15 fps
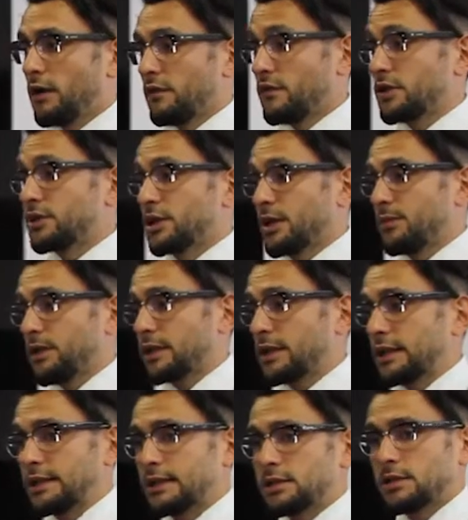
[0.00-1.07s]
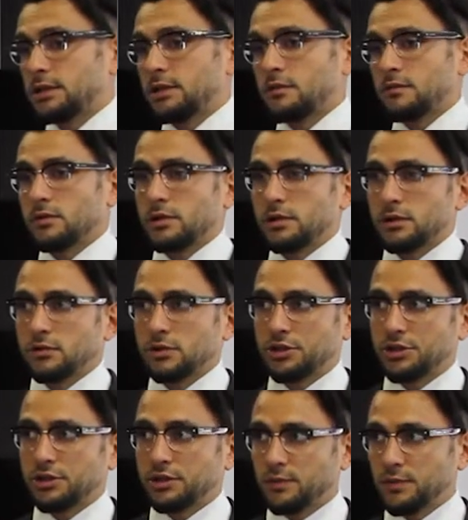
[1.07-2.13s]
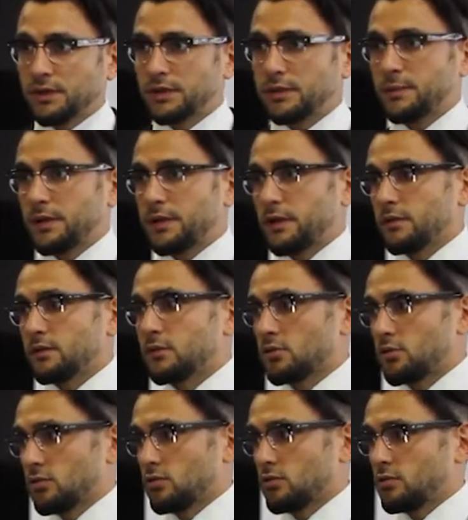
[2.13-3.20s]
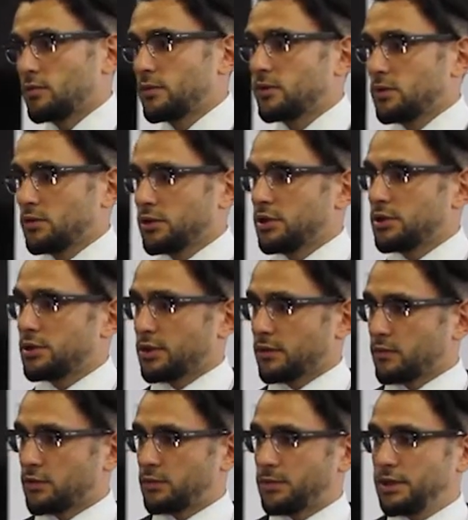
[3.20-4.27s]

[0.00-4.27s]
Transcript: в наших объектах даже вот наверное, уже через месяц появятся шоурумы, то есть где человек может